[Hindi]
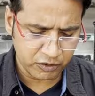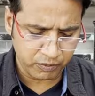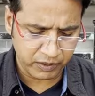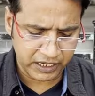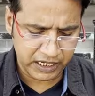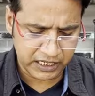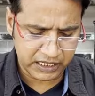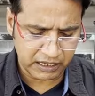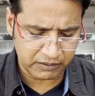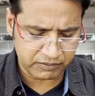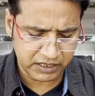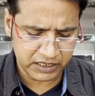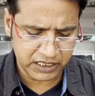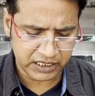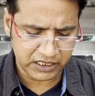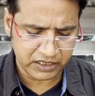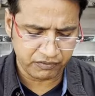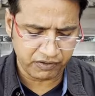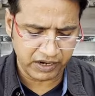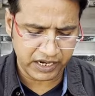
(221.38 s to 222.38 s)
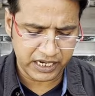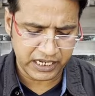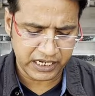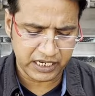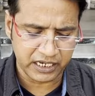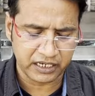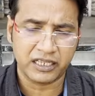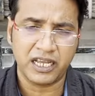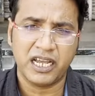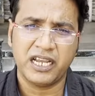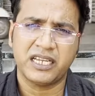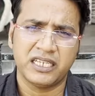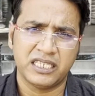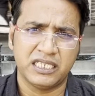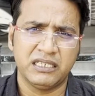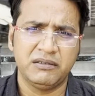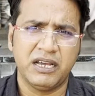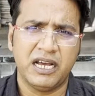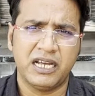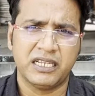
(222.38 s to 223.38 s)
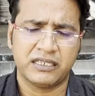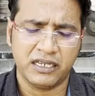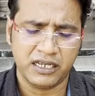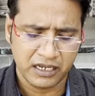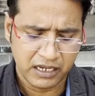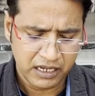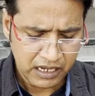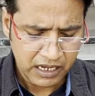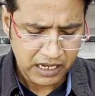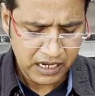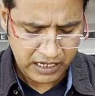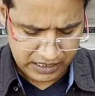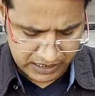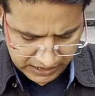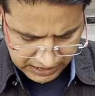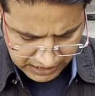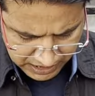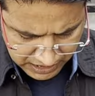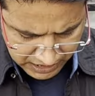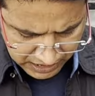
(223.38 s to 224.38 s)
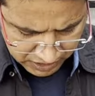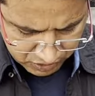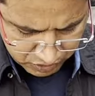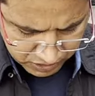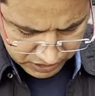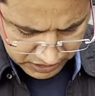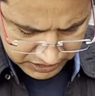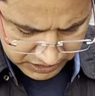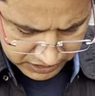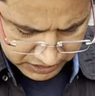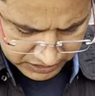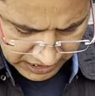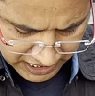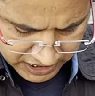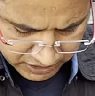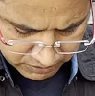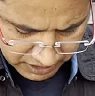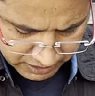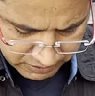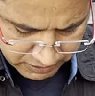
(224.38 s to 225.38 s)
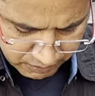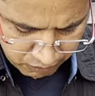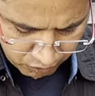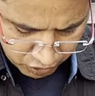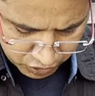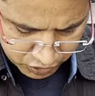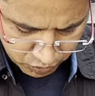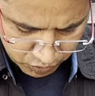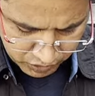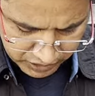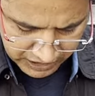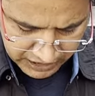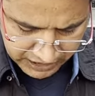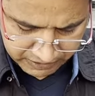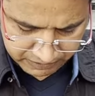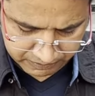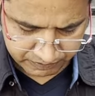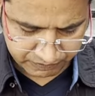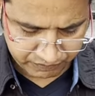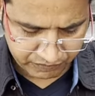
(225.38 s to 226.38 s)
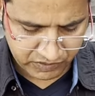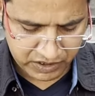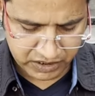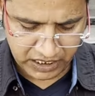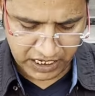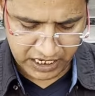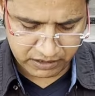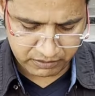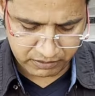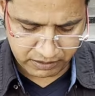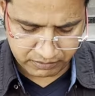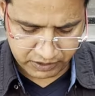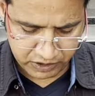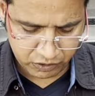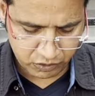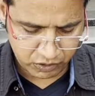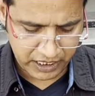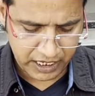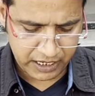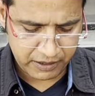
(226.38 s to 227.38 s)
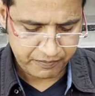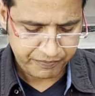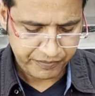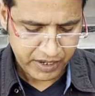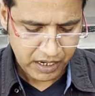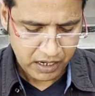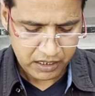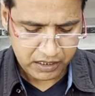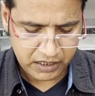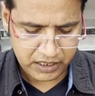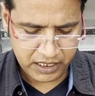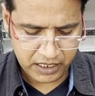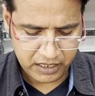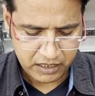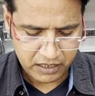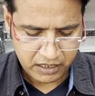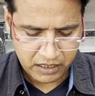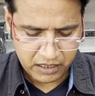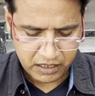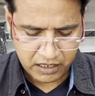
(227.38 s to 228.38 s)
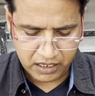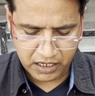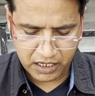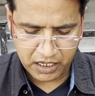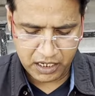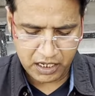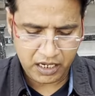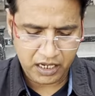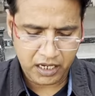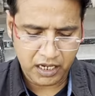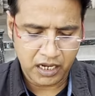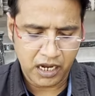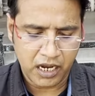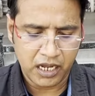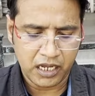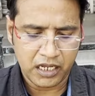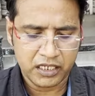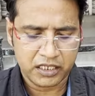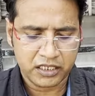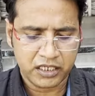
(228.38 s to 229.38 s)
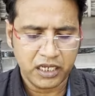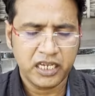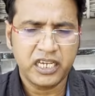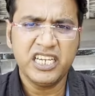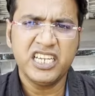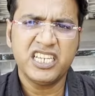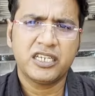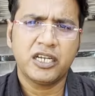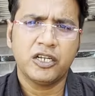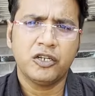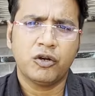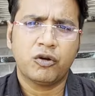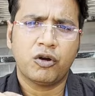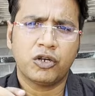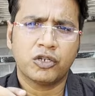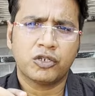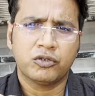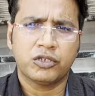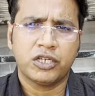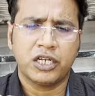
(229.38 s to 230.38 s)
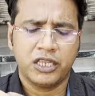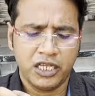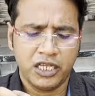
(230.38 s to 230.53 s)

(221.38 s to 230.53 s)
बीस रुपये के हिसाब से जस्टिफाई नहीं करता है किसी भी हाथ से ठीक है क्योंकि इसे साइज़ वाइज भी बहुत छोटा है साइज़ वाइज भी छोटा है ठीक है इसकी खींच के जो कॉस्ट हो